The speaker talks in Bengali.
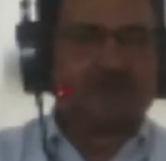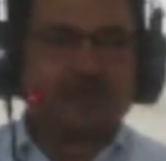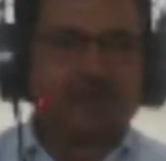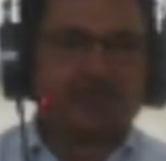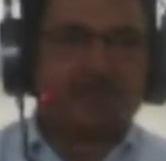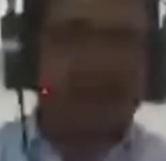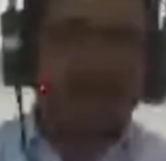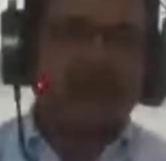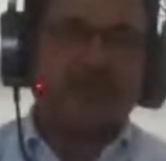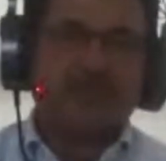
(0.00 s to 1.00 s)
ব্যক্তি
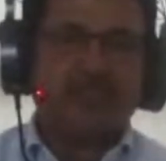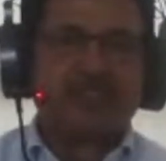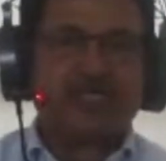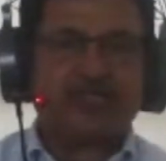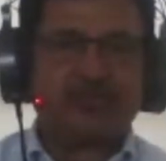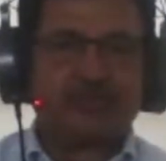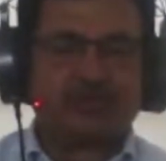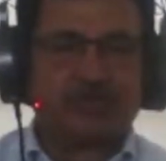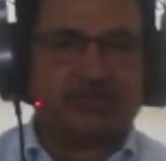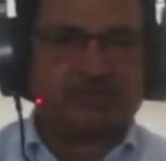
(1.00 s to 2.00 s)
যে স্বাস্থ্য
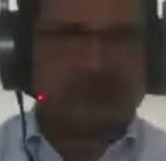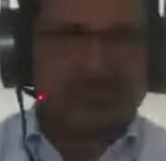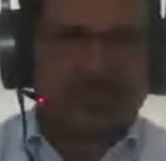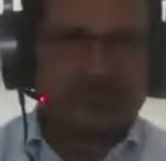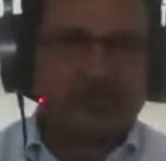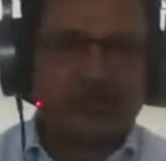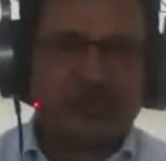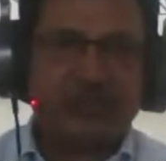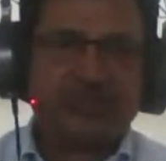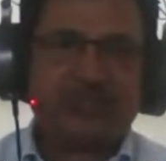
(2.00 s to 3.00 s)
স্বাস্থ্যের
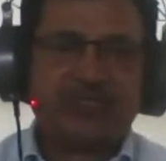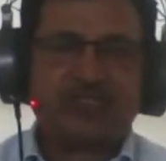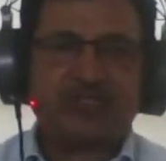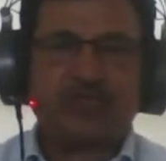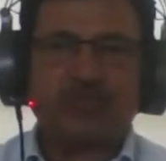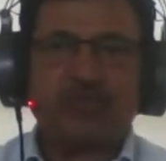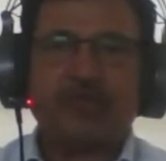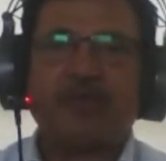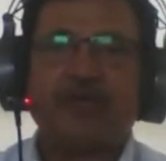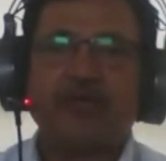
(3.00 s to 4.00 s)
দিক থেকে সে খুবই
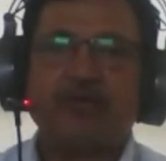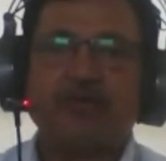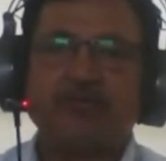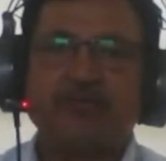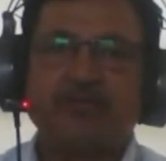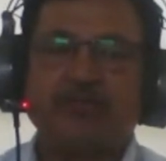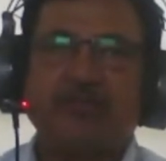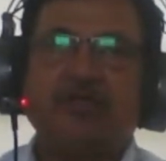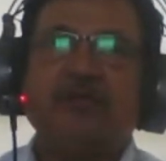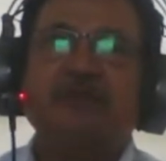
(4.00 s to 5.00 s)
ভালো
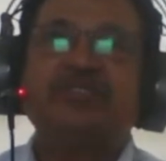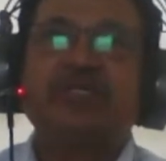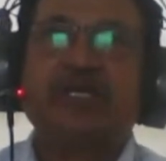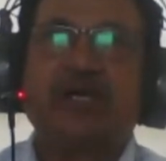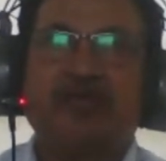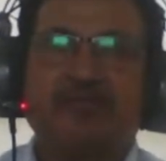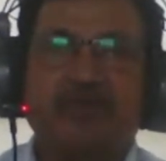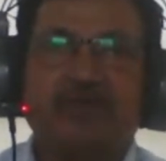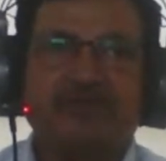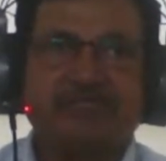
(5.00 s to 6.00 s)
যেটাকে আমরা
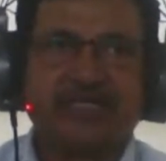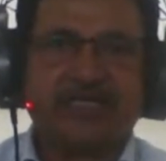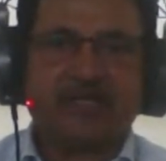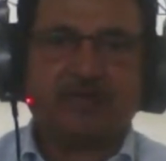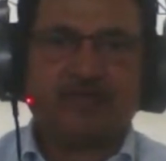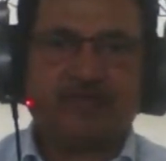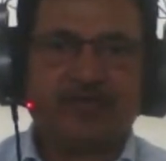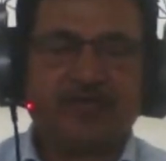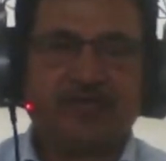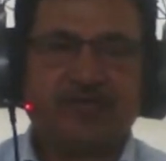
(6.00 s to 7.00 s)
বলি ফিজিক্যালি খুব
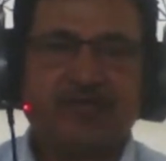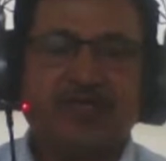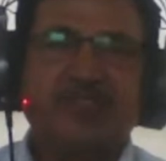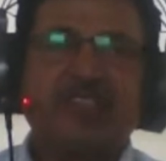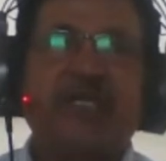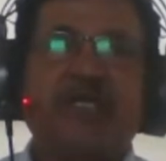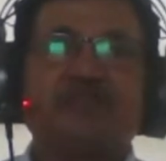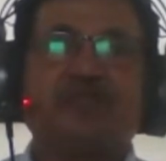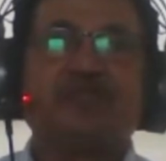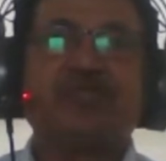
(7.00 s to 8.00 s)
ফিট সে কাজ
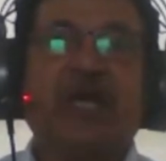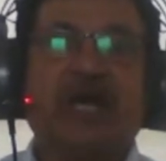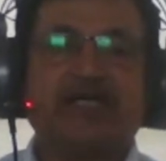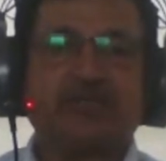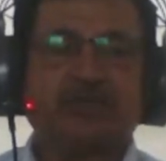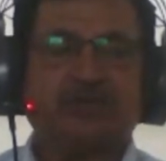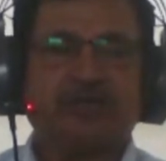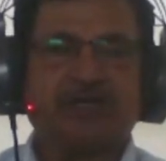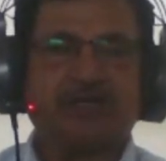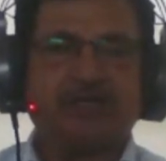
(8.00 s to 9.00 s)
করছে আঠারো
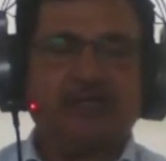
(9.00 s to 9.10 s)
ঘন্টা